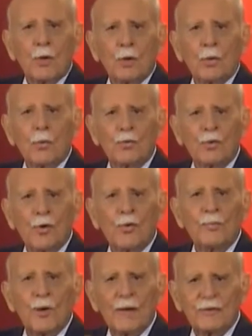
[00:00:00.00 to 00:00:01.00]

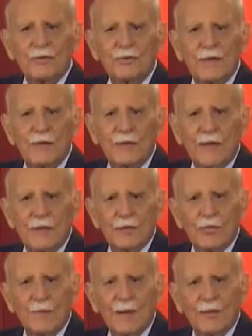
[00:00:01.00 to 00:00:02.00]
corrupción, violación de los
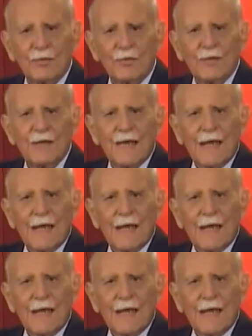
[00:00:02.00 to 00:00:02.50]
derechos humanos